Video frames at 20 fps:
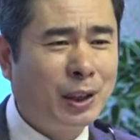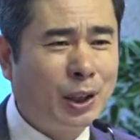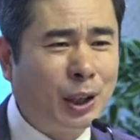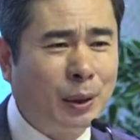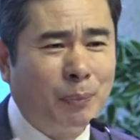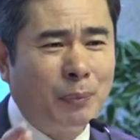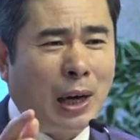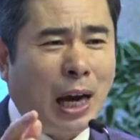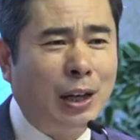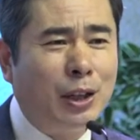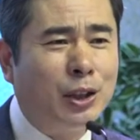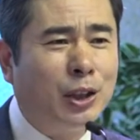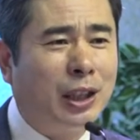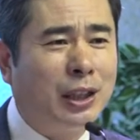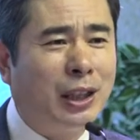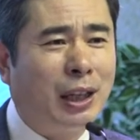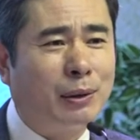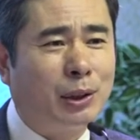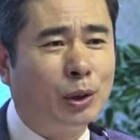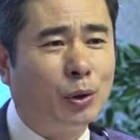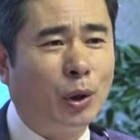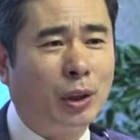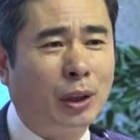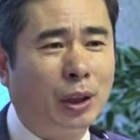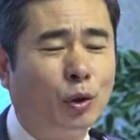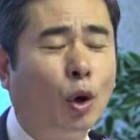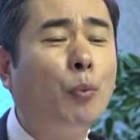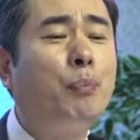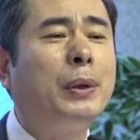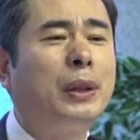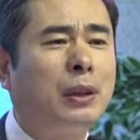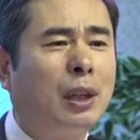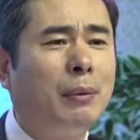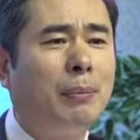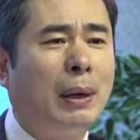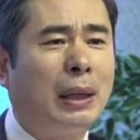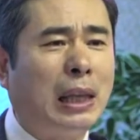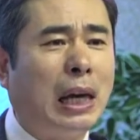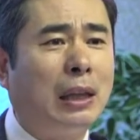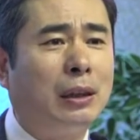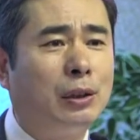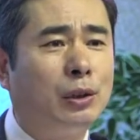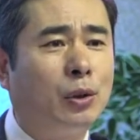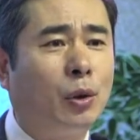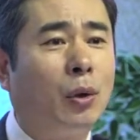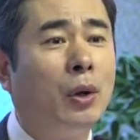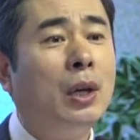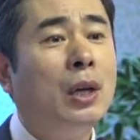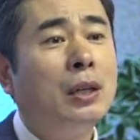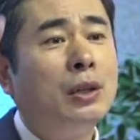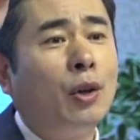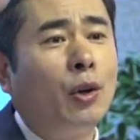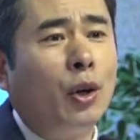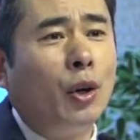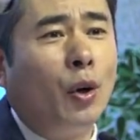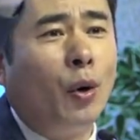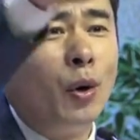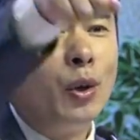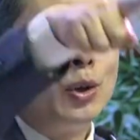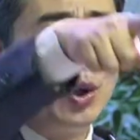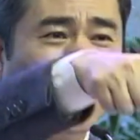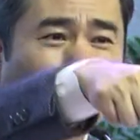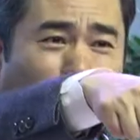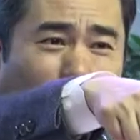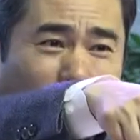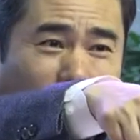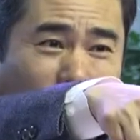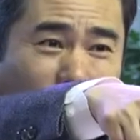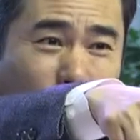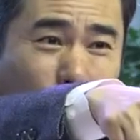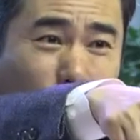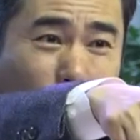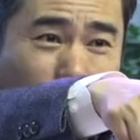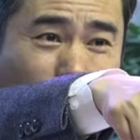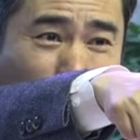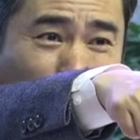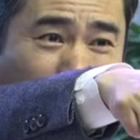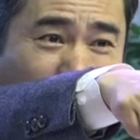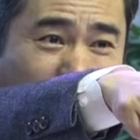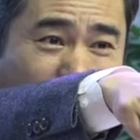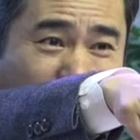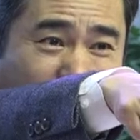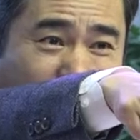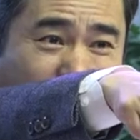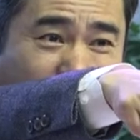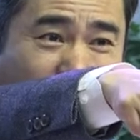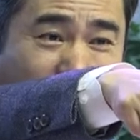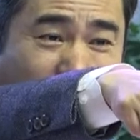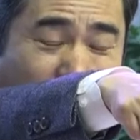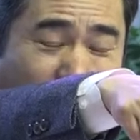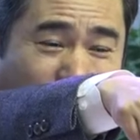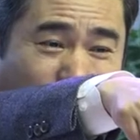지금 하는 영이가 들고 있는 거야 높이 들어봐 다 들도록 저거 요 들고 있는 거예요 돌덩어리를 지금